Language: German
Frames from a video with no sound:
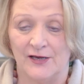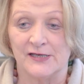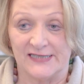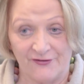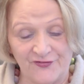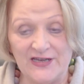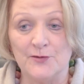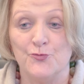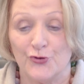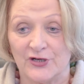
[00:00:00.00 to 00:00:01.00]
sehr viele
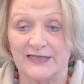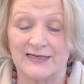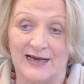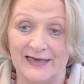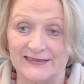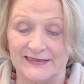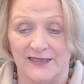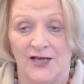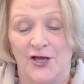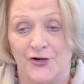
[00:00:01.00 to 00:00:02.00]

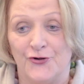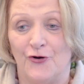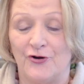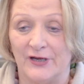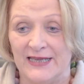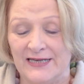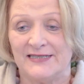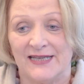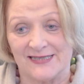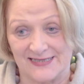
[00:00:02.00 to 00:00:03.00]
Möglichkeiten, noch
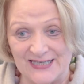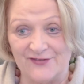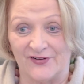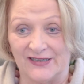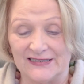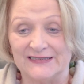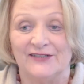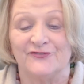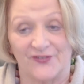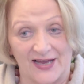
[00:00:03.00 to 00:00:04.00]
intensiver
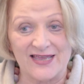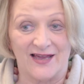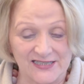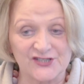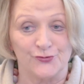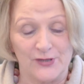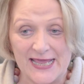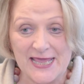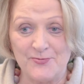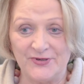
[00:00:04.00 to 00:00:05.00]
Freiheit zu
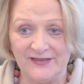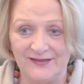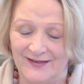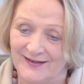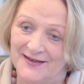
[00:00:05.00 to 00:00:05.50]
leben,